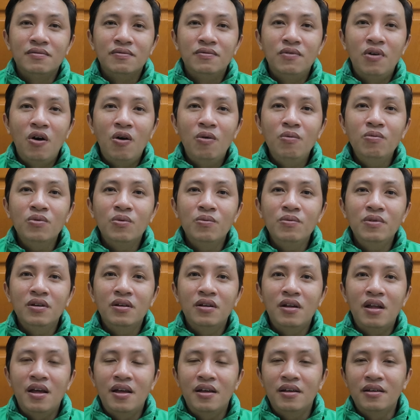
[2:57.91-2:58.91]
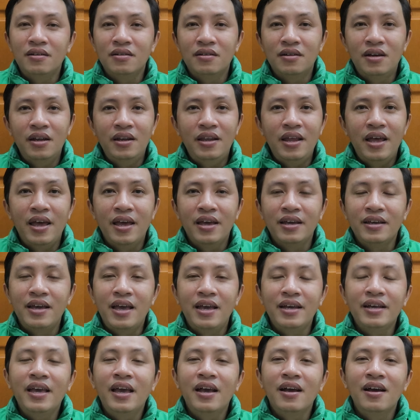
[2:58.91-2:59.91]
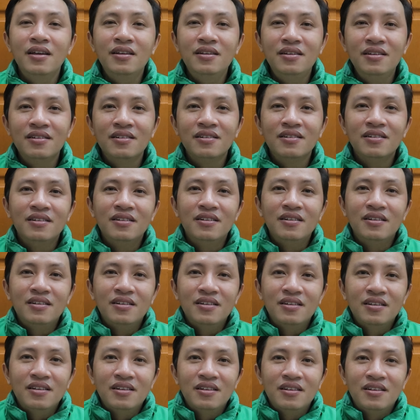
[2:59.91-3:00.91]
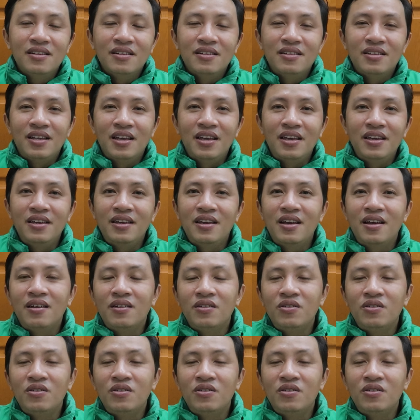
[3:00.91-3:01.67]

vốn cũng như là khách hàng ngày càng ít, thì